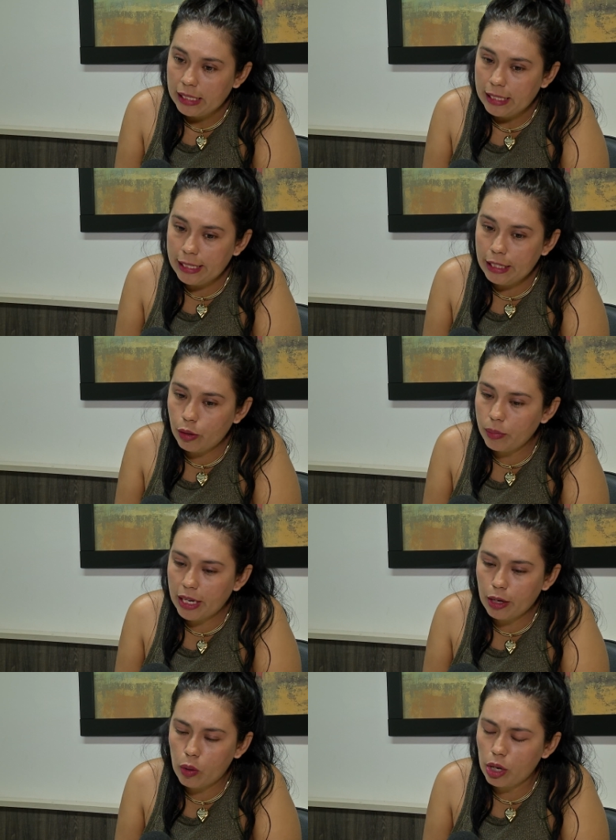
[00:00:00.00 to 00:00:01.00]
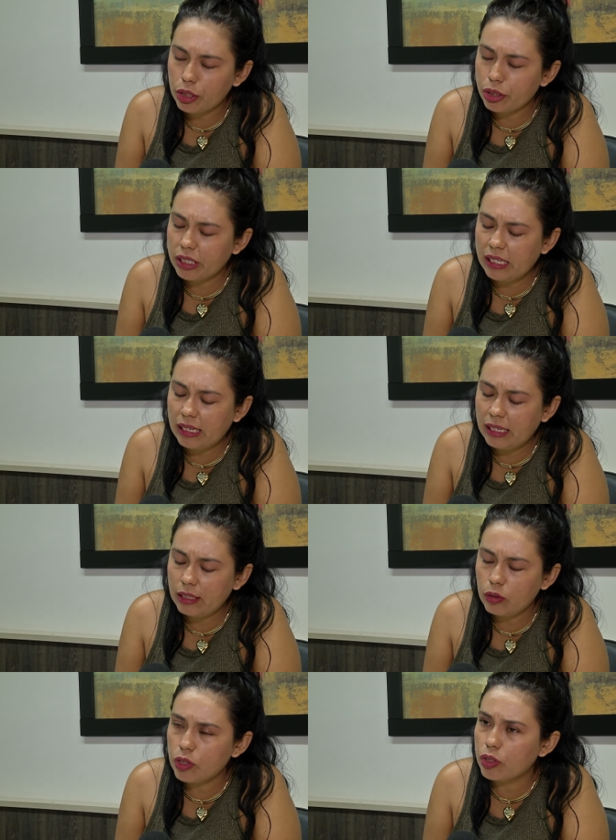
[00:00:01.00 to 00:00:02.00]
E eu me recordo
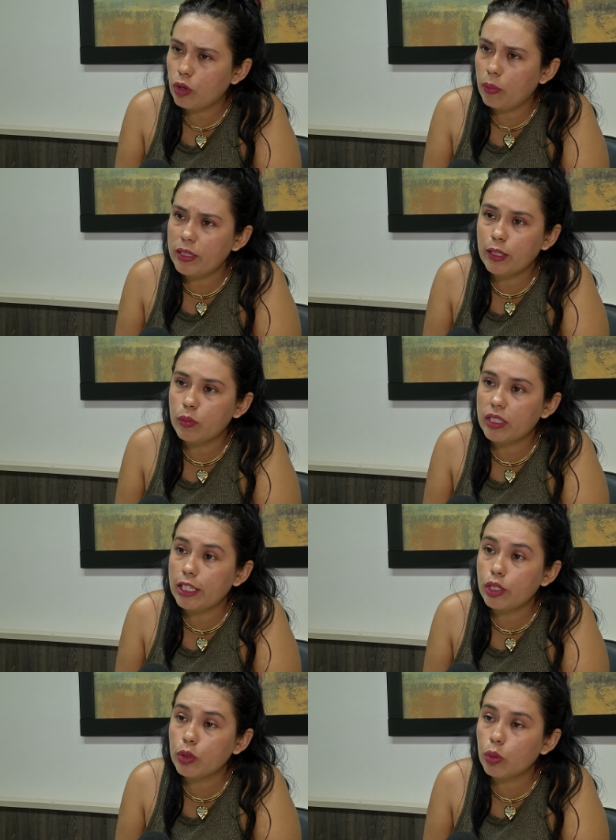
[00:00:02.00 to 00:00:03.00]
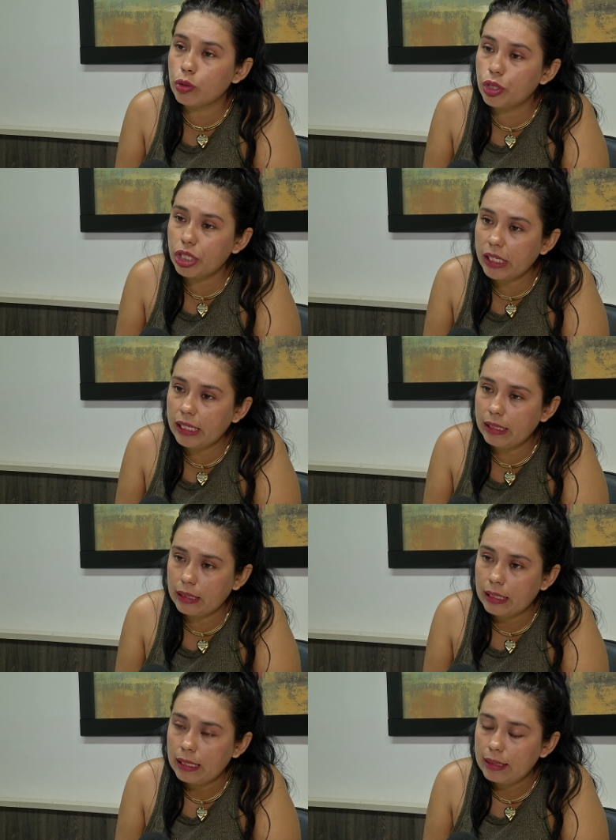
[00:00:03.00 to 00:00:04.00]
que nós começamos a discutir
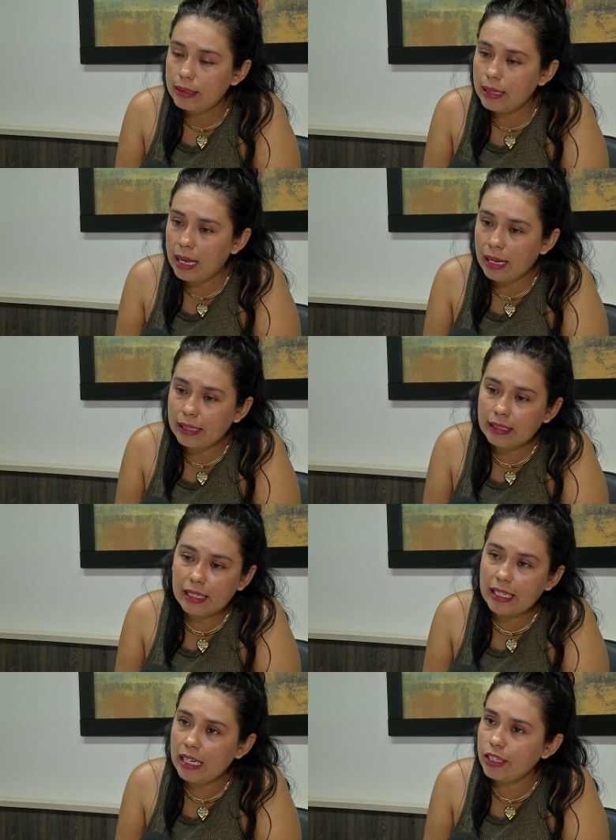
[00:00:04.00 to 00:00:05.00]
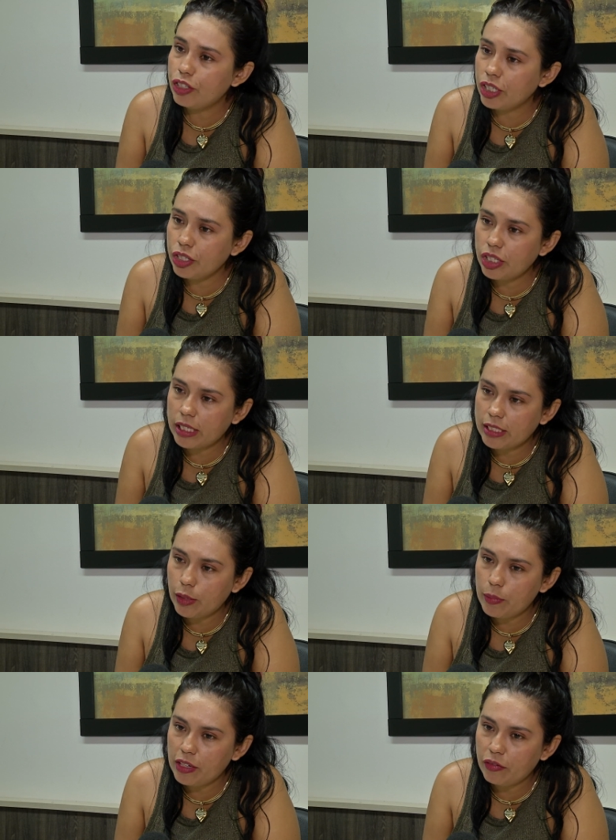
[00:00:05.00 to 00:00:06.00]
lá e daquele dia em diante
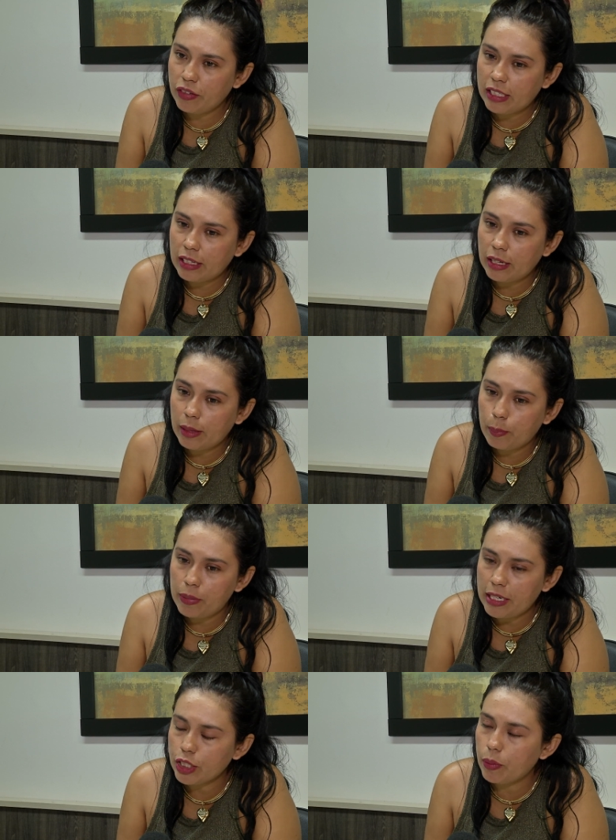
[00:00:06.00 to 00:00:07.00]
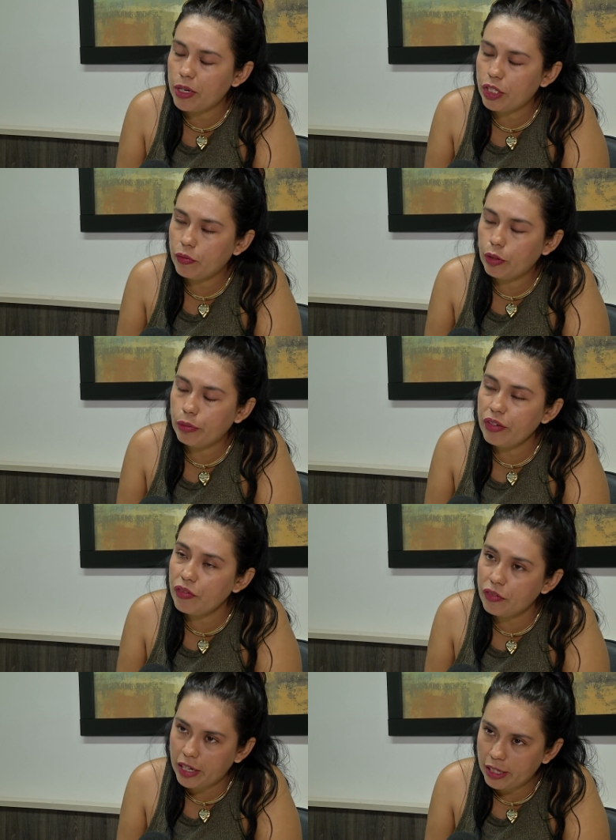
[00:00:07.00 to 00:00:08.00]
a minha vida praticamente virou um
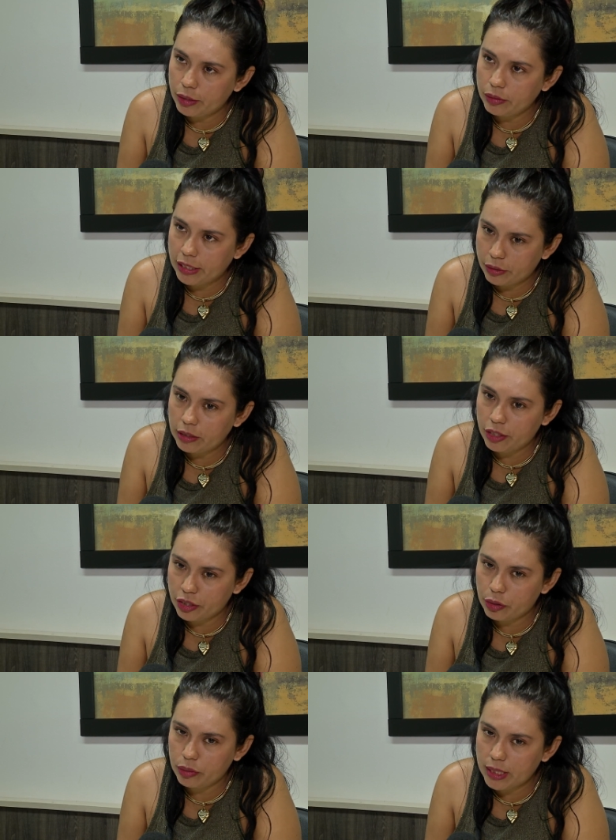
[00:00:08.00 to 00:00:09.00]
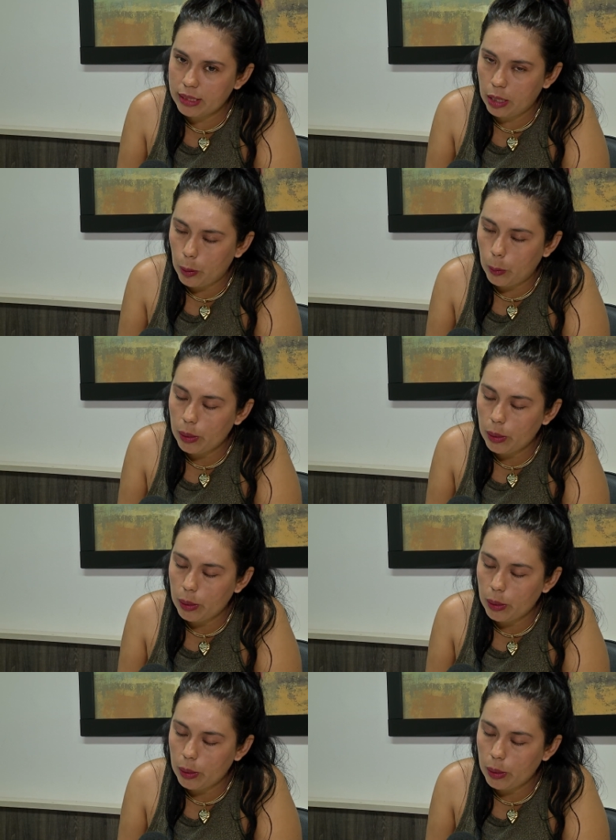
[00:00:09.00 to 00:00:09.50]
inferno dentro da instituição.